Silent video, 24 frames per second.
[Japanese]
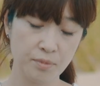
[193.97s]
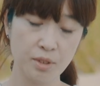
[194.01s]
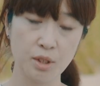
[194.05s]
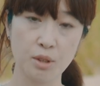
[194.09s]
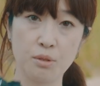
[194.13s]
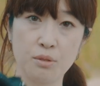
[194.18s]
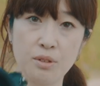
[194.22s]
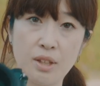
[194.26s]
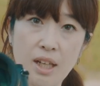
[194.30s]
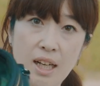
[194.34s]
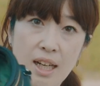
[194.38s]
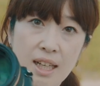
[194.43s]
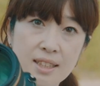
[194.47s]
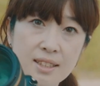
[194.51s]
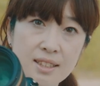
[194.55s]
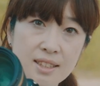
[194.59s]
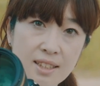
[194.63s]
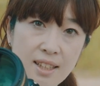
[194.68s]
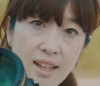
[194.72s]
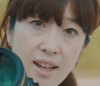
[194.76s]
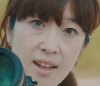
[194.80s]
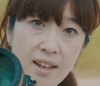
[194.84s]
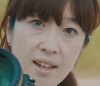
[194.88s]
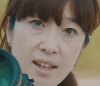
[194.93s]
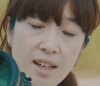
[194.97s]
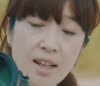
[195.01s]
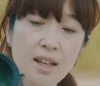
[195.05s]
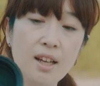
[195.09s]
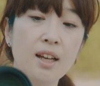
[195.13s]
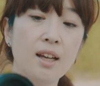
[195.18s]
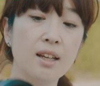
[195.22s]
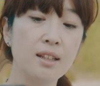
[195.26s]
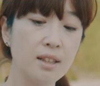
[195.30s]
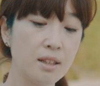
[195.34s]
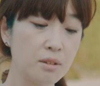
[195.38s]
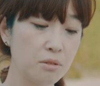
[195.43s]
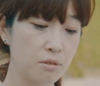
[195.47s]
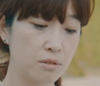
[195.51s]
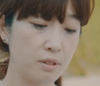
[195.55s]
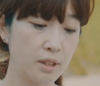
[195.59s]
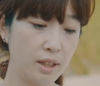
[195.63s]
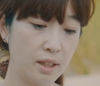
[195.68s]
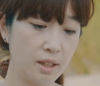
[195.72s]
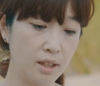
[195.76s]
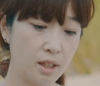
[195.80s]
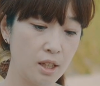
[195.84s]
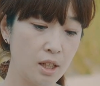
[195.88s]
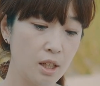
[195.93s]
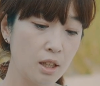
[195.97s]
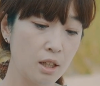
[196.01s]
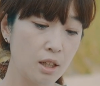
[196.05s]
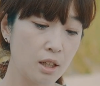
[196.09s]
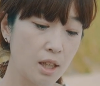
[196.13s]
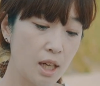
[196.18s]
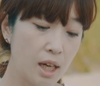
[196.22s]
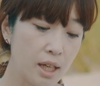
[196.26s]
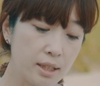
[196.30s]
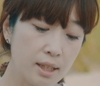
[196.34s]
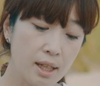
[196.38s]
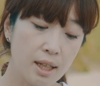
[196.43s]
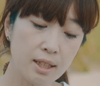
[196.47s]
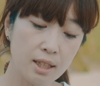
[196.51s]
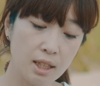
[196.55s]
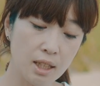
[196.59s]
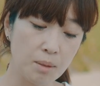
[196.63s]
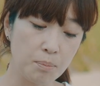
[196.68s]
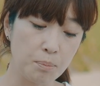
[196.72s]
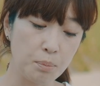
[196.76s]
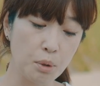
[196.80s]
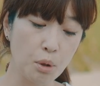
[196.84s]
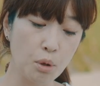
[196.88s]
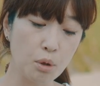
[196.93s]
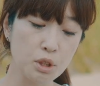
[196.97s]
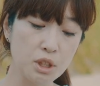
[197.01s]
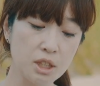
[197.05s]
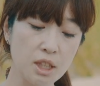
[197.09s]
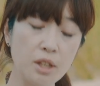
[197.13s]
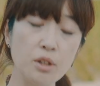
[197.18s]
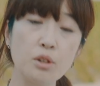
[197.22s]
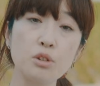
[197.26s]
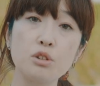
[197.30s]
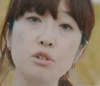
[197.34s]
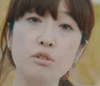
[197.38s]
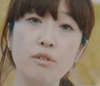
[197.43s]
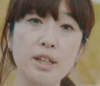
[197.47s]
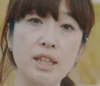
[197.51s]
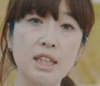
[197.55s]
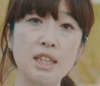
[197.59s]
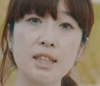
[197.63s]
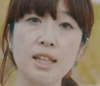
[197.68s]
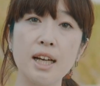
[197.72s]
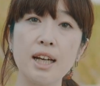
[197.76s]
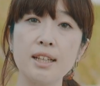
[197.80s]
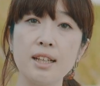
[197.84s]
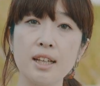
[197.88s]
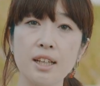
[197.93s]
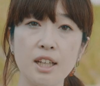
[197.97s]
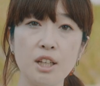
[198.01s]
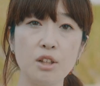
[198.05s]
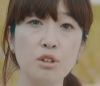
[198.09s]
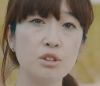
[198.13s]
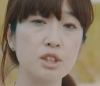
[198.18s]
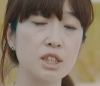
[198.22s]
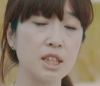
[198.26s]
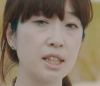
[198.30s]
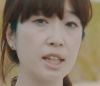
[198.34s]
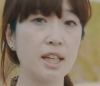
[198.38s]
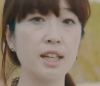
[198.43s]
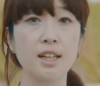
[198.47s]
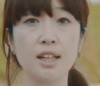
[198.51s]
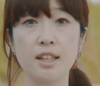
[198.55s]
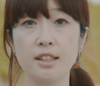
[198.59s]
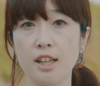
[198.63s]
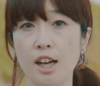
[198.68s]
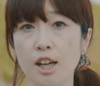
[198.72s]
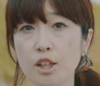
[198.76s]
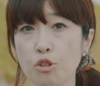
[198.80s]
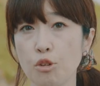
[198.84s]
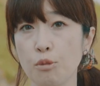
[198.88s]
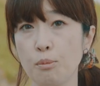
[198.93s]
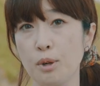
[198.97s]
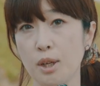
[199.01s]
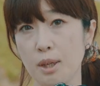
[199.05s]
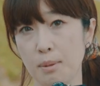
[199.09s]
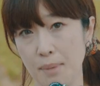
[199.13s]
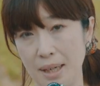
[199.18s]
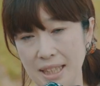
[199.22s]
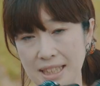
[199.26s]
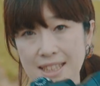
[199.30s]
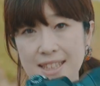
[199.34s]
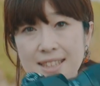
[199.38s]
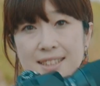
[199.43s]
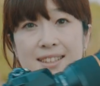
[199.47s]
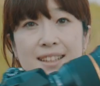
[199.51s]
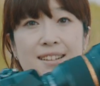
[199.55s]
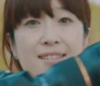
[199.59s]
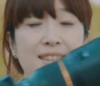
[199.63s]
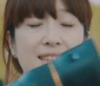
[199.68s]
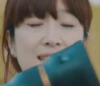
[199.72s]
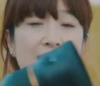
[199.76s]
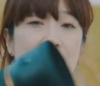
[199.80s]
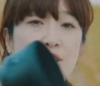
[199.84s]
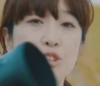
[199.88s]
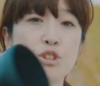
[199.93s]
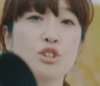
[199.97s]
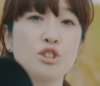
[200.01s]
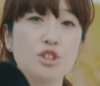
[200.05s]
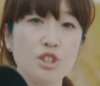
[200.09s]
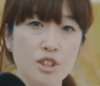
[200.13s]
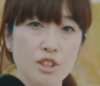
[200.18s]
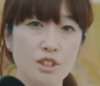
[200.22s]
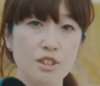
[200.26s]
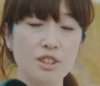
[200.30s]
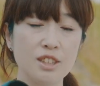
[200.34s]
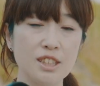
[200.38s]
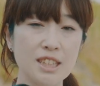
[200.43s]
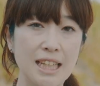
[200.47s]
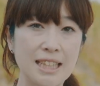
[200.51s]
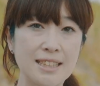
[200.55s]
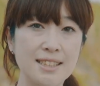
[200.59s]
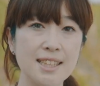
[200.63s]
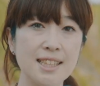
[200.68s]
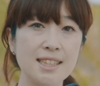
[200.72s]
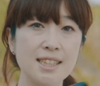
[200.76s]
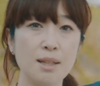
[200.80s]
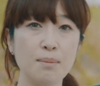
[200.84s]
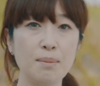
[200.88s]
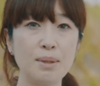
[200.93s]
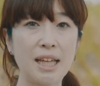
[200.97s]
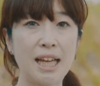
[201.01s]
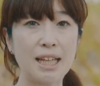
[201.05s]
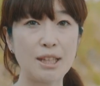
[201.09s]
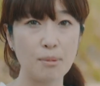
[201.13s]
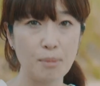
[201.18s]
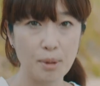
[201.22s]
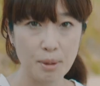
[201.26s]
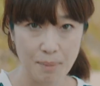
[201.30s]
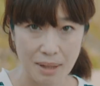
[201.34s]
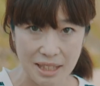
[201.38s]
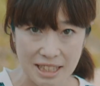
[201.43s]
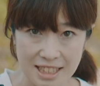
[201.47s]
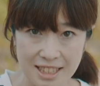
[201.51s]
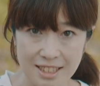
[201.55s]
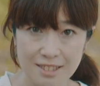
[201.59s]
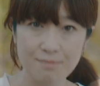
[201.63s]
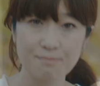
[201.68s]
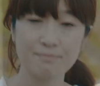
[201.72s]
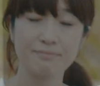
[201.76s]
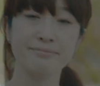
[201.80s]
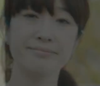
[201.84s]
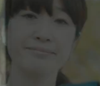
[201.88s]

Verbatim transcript: こんな感じでなのでかなり描写力は期待できるんじゃないかなと思いますでは早速撮影してみたいと思います